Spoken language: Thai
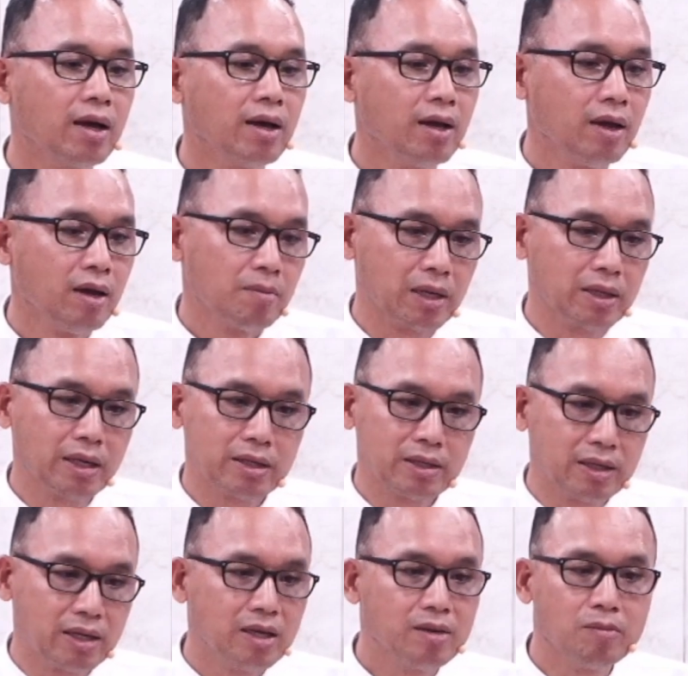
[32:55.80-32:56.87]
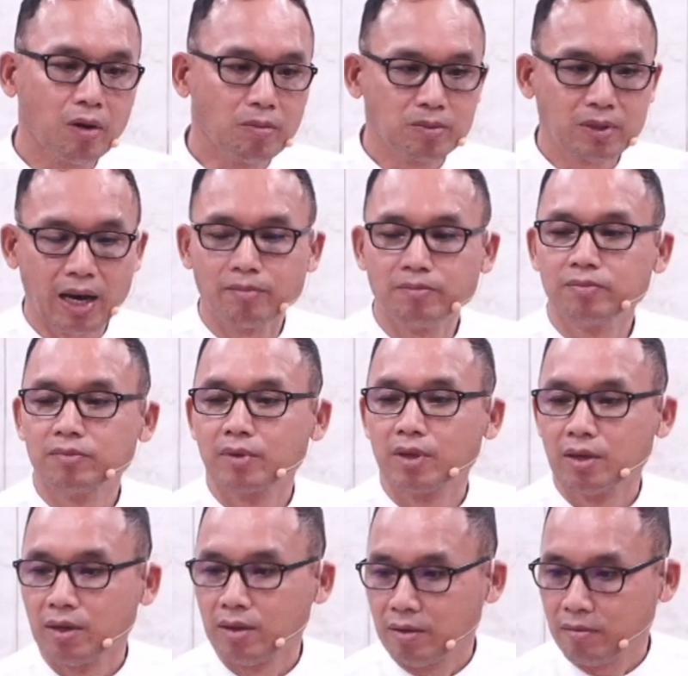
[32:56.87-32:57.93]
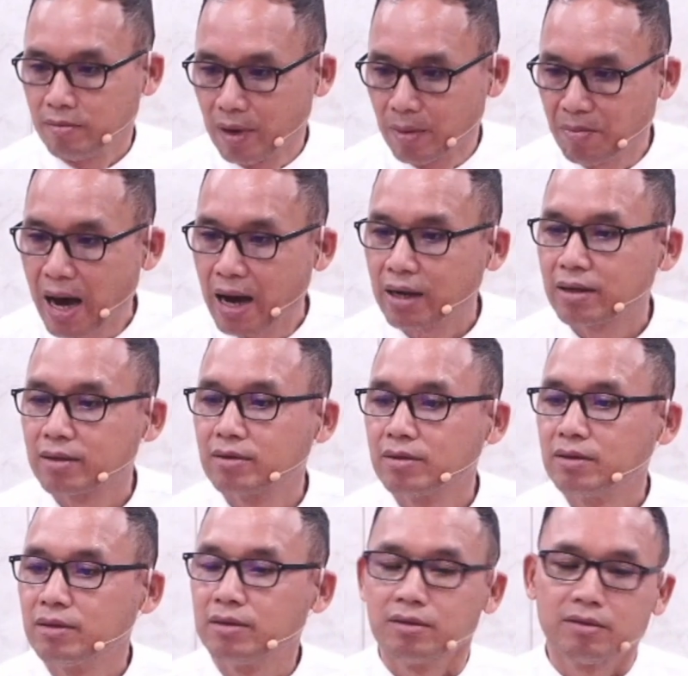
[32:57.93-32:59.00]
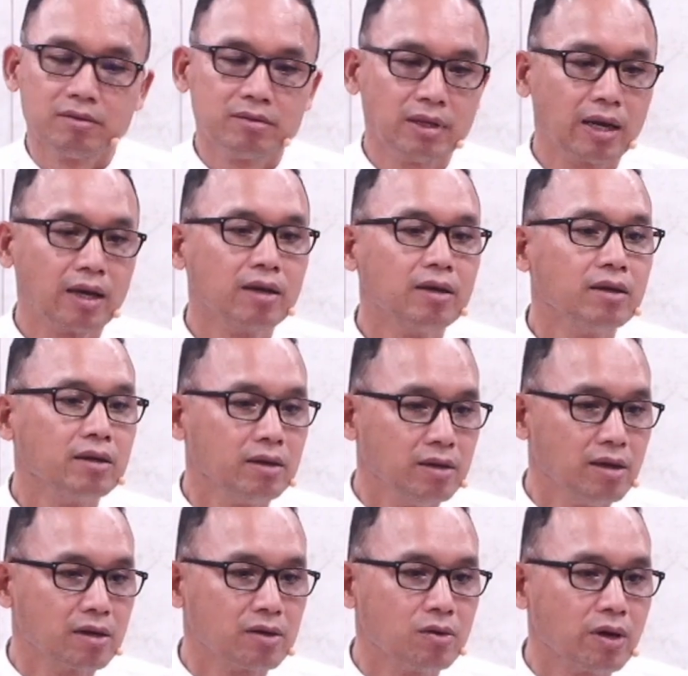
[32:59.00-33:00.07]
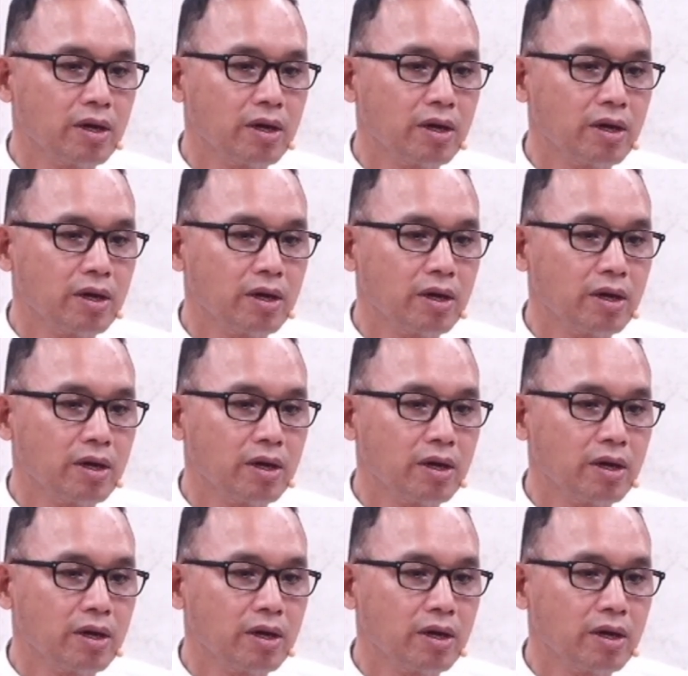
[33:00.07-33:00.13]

ประเทศนี้บอบช้ำมามากนะเนื่องด้วย